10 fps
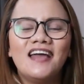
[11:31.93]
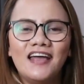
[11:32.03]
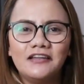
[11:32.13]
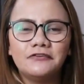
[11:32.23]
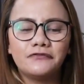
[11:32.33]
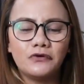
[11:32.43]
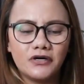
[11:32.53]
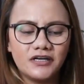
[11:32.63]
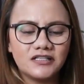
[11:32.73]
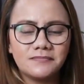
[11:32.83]
and of
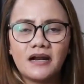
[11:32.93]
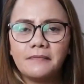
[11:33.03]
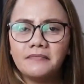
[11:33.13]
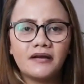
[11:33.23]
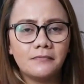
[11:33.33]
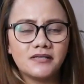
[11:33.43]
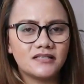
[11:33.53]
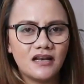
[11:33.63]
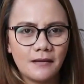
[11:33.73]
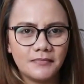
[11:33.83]
course, maraming maraming
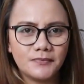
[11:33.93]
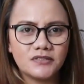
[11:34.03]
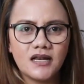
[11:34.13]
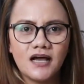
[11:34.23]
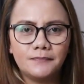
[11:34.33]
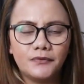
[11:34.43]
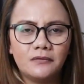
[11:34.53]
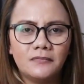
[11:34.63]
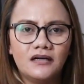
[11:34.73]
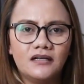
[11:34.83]
salamat po sa lahat po
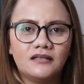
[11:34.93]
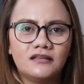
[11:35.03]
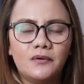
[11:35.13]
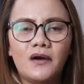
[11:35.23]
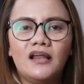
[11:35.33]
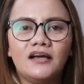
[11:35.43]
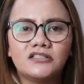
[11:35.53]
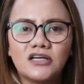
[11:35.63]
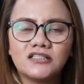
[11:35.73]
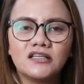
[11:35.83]
ng mga nagtitiwala kay
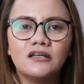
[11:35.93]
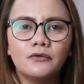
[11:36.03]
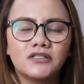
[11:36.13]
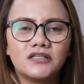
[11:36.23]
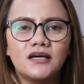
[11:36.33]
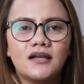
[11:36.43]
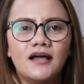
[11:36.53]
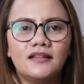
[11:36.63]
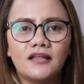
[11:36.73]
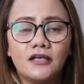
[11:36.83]
Janjan
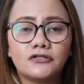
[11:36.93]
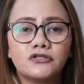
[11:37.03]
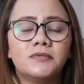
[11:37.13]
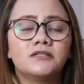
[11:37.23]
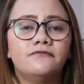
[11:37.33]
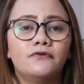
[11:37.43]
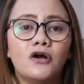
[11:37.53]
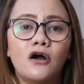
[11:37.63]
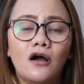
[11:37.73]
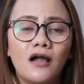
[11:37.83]
Locochera. And thank you so much
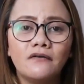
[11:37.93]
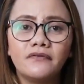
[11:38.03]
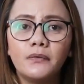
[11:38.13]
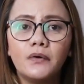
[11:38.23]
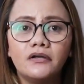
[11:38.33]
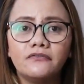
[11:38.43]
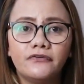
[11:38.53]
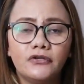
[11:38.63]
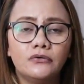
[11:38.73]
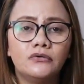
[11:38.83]
for every one
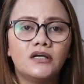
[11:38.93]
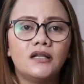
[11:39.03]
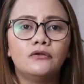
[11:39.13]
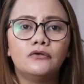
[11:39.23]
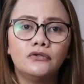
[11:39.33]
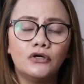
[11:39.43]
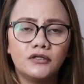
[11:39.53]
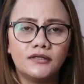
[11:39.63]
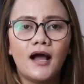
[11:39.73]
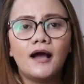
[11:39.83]
of you na
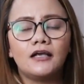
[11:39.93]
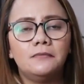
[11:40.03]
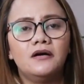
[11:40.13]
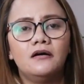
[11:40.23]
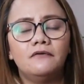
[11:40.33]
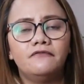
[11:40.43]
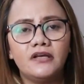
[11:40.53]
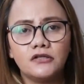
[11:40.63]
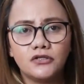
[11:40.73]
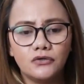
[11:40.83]
nanonood ng aking mga
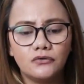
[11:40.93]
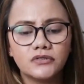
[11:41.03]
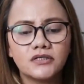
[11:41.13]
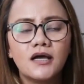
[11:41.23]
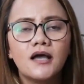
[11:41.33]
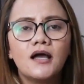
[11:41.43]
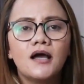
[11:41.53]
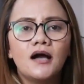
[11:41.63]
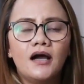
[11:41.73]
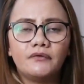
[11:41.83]
videos.
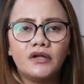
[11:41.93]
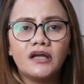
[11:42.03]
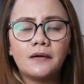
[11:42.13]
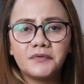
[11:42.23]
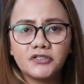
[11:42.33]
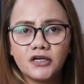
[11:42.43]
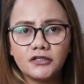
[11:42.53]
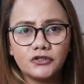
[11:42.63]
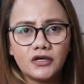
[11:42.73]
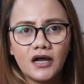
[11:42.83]
I really
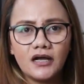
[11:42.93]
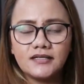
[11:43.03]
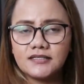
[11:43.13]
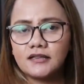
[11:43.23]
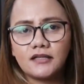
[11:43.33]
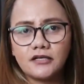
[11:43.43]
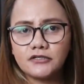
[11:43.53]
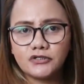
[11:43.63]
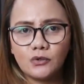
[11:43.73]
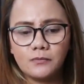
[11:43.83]
appreciate you guys and thank you
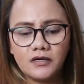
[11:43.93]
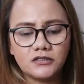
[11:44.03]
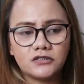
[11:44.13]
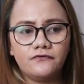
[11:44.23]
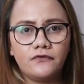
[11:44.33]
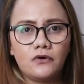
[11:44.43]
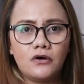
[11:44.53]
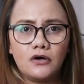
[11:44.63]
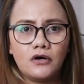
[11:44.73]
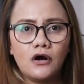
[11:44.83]
so much
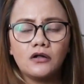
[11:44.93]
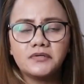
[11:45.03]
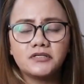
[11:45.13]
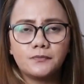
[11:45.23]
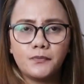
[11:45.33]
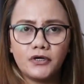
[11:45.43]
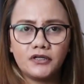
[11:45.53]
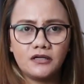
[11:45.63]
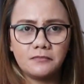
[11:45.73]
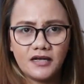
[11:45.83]
for always
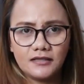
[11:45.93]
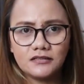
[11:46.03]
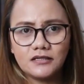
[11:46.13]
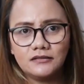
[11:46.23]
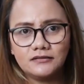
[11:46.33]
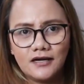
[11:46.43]
supporting me until